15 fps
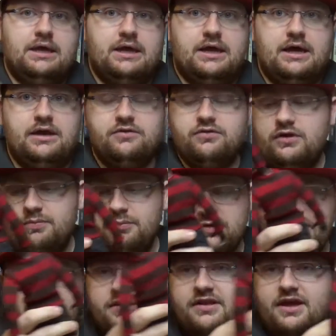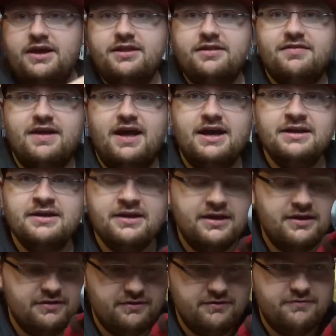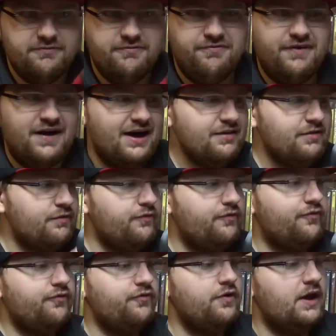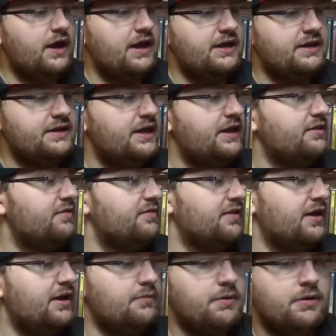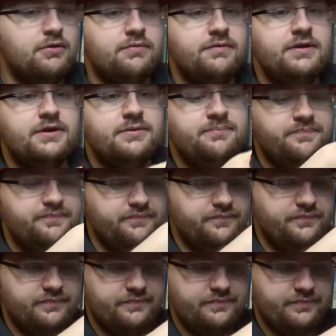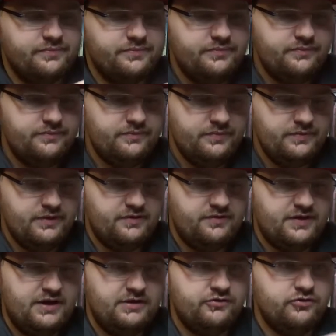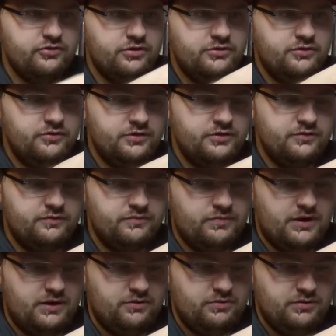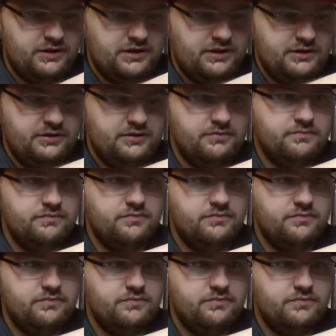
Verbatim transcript: Also ich muss echt, echt sagen, was für ein Headscalp auch wieder. Sideshow Hot Toys, wow, herrlich.